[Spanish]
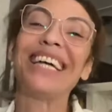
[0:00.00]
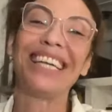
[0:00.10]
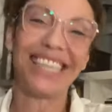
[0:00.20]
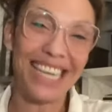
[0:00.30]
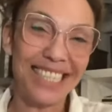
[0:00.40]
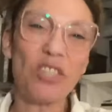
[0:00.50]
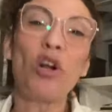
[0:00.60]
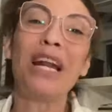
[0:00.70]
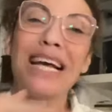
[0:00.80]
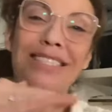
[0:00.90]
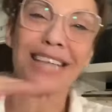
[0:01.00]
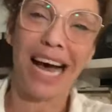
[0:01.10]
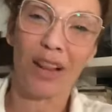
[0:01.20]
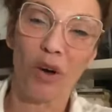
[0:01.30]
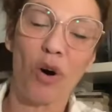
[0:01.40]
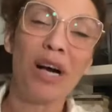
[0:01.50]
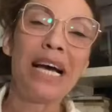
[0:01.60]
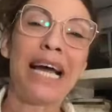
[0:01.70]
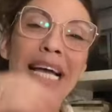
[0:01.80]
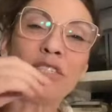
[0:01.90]
Es layado
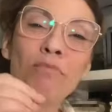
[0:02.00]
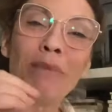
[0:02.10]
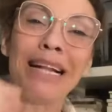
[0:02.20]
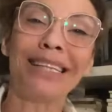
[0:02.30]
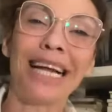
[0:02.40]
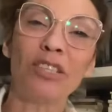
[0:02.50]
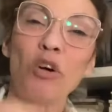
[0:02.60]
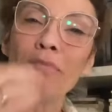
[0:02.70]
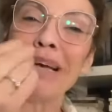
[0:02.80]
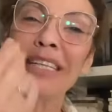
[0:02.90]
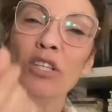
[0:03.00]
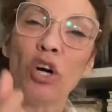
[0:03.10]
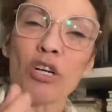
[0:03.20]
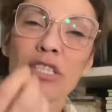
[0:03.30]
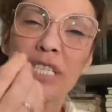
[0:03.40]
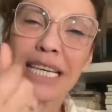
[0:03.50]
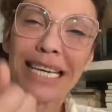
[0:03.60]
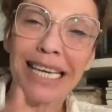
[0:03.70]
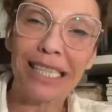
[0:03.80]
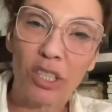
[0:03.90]
es un maltrato menor,
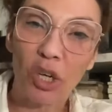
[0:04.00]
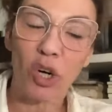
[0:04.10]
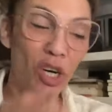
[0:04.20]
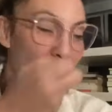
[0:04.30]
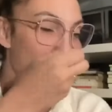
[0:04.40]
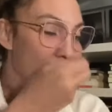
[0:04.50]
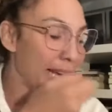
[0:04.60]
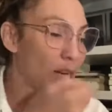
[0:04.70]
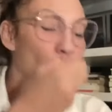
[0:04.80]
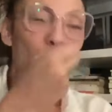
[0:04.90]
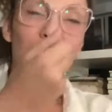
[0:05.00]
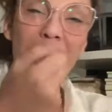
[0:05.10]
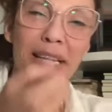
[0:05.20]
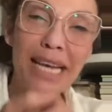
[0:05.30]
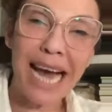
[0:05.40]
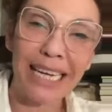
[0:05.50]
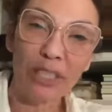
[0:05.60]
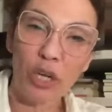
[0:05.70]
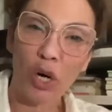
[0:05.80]
chiquito, Exacto. Eh, cotidiano.